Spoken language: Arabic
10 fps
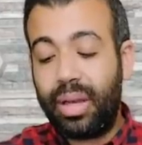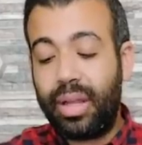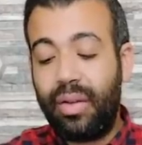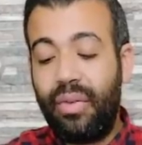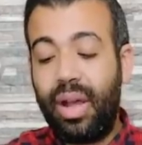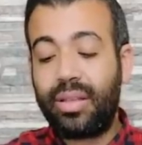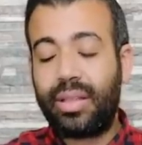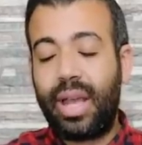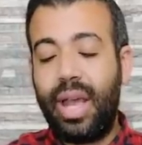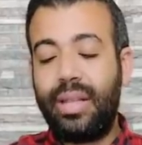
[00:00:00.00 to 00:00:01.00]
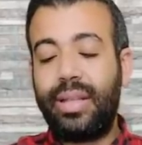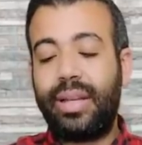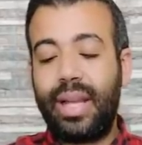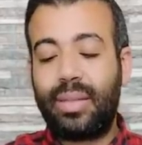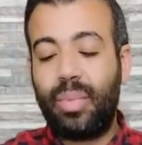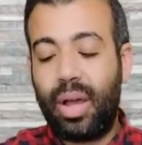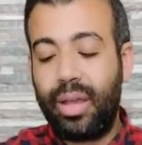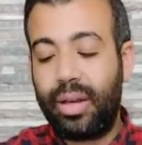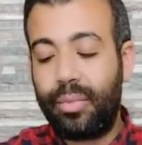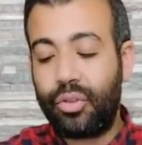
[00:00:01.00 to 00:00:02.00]
ليفحص جهاز الكسب
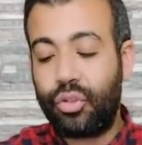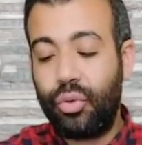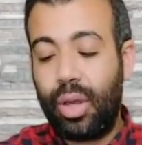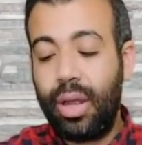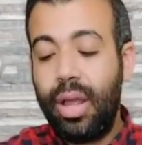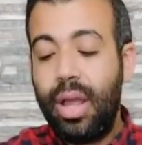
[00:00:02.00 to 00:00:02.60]
غير المشروع